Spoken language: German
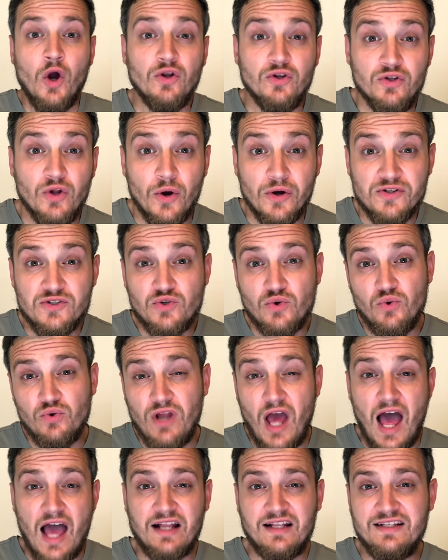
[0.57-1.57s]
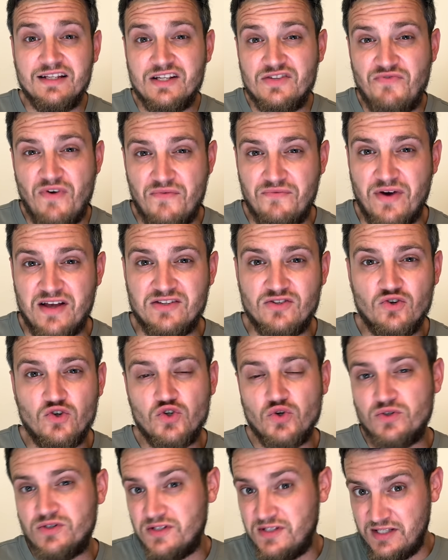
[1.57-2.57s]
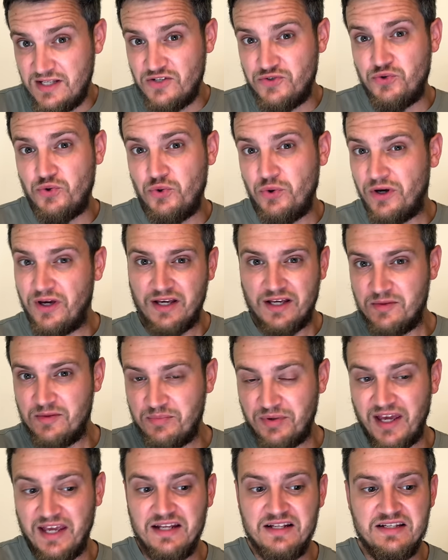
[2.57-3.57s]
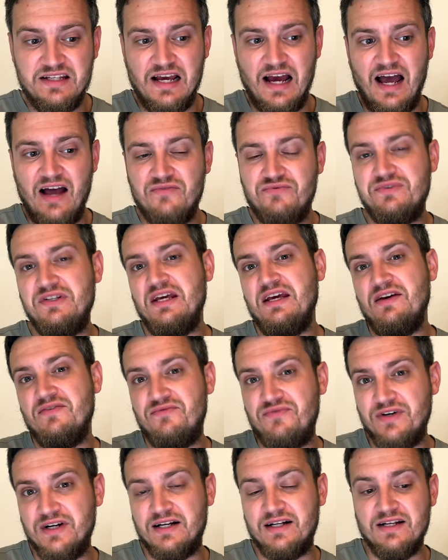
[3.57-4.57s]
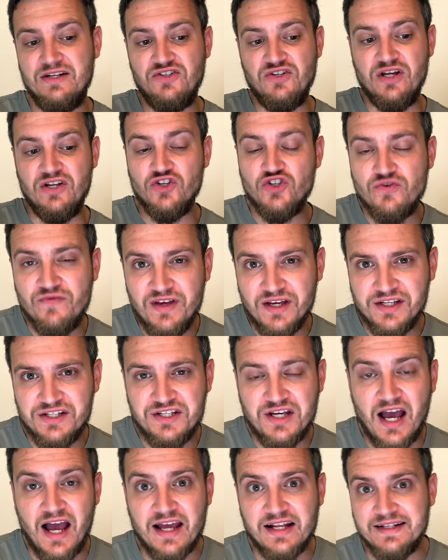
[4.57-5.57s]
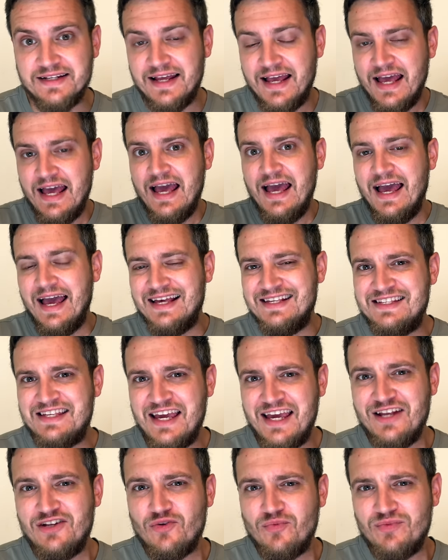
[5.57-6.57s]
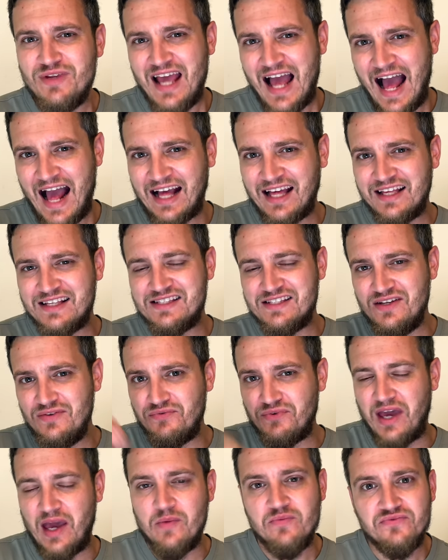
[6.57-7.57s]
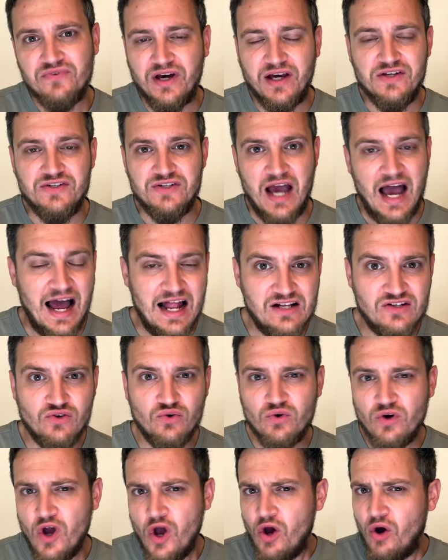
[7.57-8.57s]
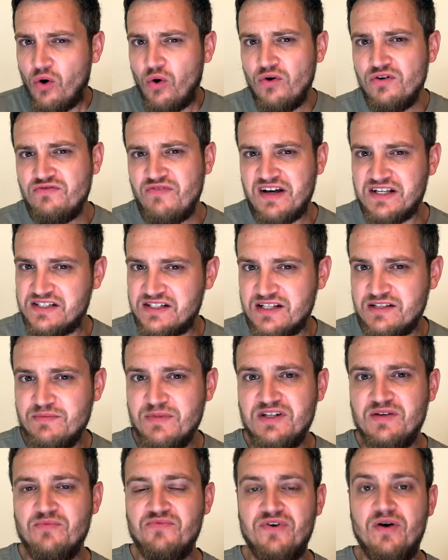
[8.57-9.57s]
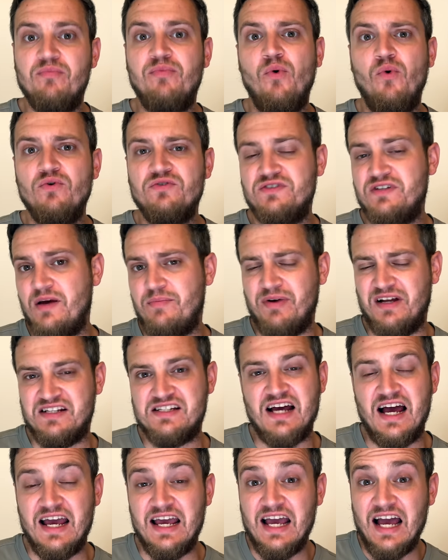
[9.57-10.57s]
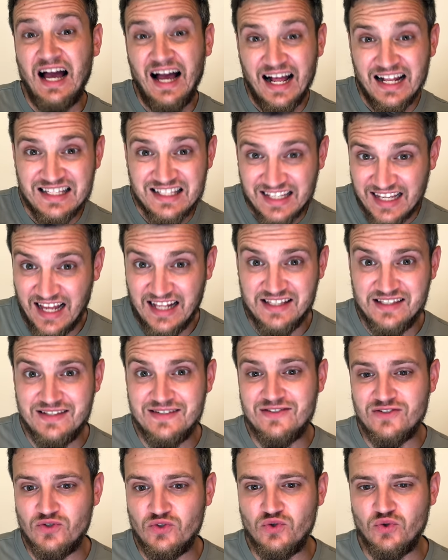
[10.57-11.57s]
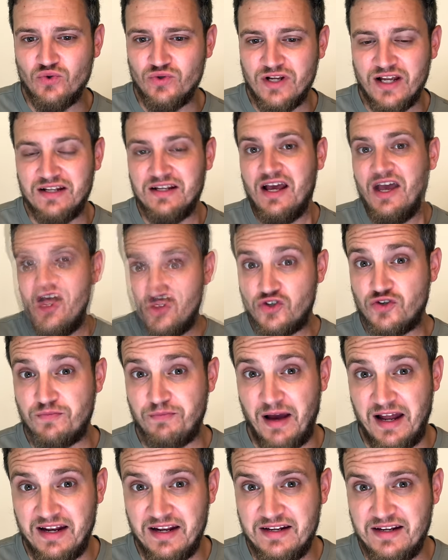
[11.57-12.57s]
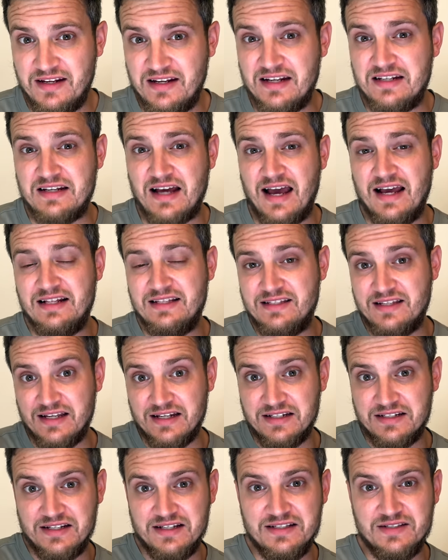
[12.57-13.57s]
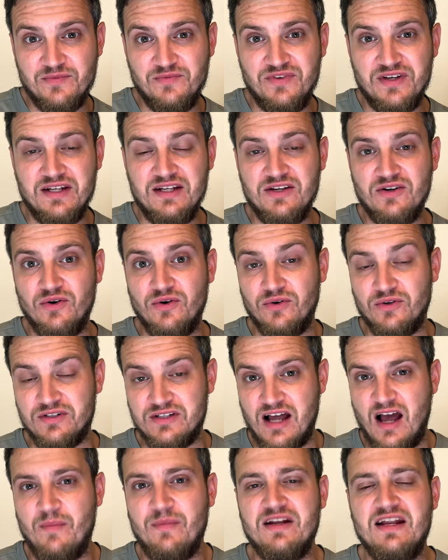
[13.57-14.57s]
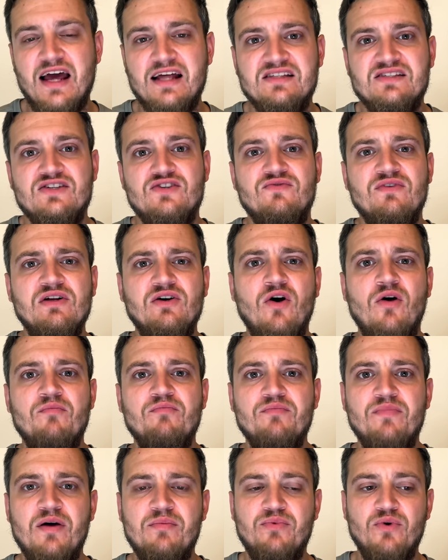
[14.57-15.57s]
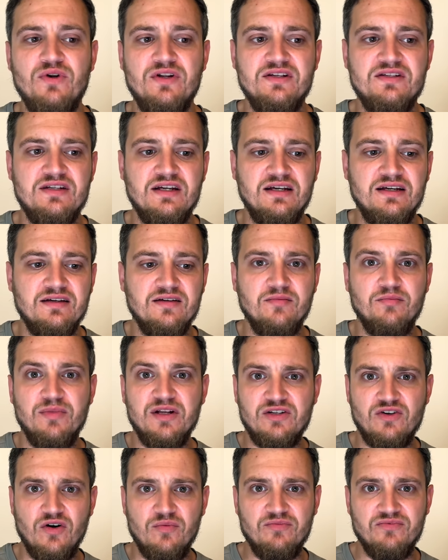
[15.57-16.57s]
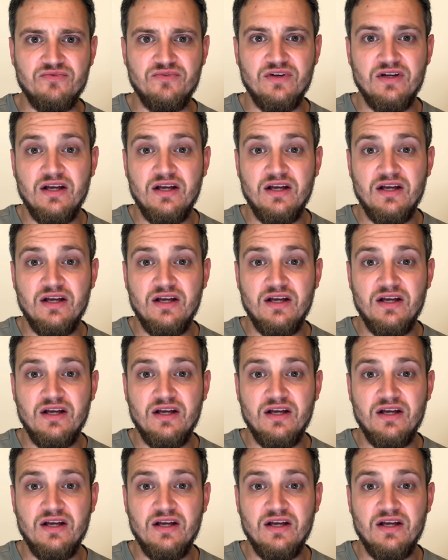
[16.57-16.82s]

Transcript: Neues Gutachten des Verfassungsschutzes in Thüringen bringt die AfD wirklich in Schwierigkeiten. Es geht um die aggressiv kämpferische Haltung und was das mit dem Verbot der Partei als Ganzes zu tun hat. Spannende Details in diesem Video und damit herzlich willkommen bei Politik mit Kopf.